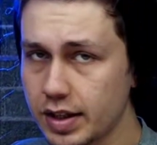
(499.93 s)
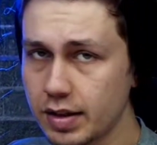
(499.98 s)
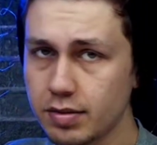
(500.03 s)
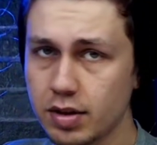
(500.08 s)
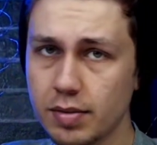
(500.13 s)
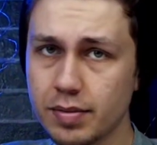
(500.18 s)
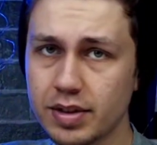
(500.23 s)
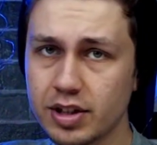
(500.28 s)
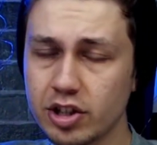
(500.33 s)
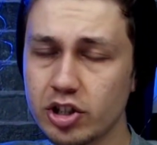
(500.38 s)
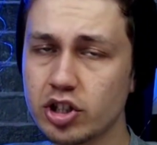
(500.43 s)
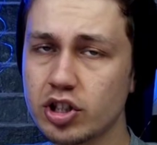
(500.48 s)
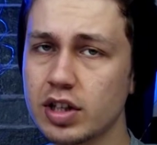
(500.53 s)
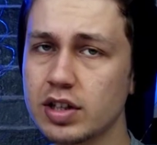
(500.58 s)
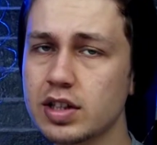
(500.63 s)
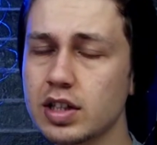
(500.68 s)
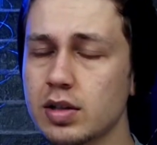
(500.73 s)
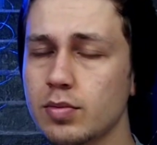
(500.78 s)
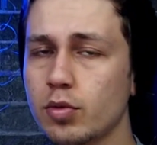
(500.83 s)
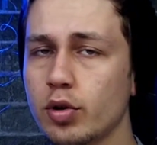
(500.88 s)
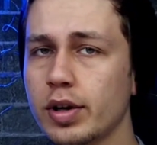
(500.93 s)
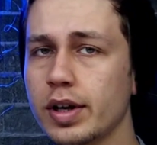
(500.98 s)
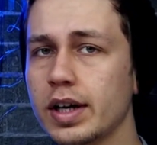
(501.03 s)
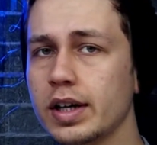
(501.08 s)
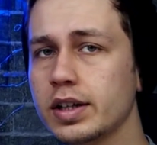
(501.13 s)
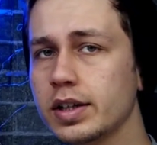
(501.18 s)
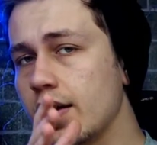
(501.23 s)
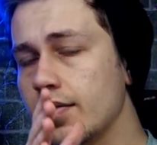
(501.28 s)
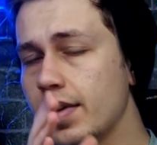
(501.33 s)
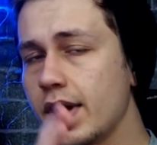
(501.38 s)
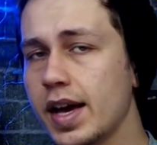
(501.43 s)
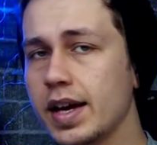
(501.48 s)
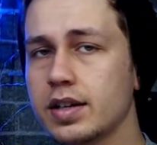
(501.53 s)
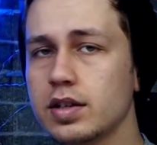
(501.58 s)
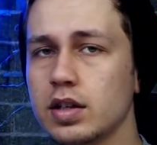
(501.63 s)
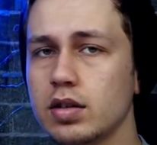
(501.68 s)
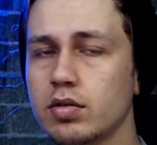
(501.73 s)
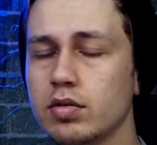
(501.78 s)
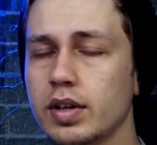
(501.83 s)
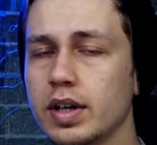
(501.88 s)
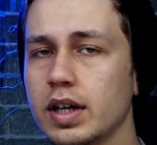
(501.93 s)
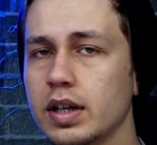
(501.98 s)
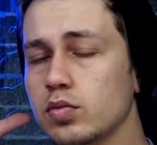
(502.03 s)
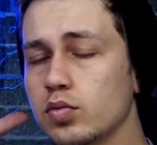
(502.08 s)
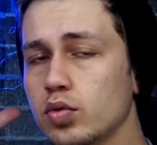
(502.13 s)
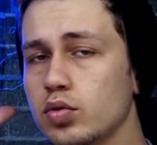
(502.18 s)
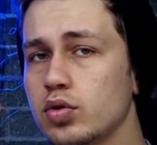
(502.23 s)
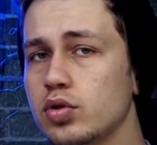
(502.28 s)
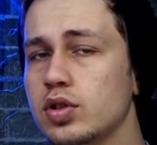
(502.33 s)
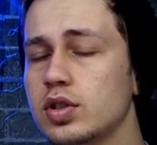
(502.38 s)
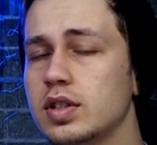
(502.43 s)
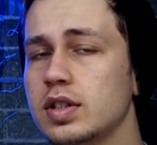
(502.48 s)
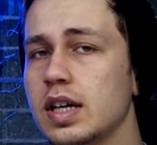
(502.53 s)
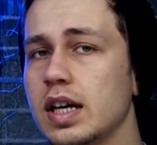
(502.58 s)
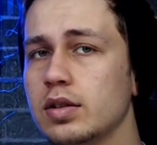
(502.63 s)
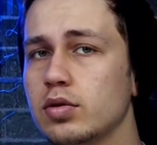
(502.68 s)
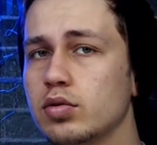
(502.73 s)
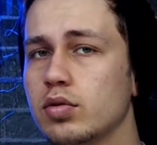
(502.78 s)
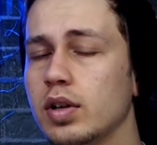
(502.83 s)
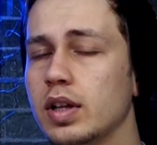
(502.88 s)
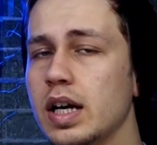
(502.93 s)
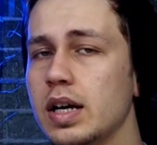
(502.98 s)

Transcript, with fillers: Dediğim gibi dış tasarım olarak ve ekran olarak tutuş hissiyatı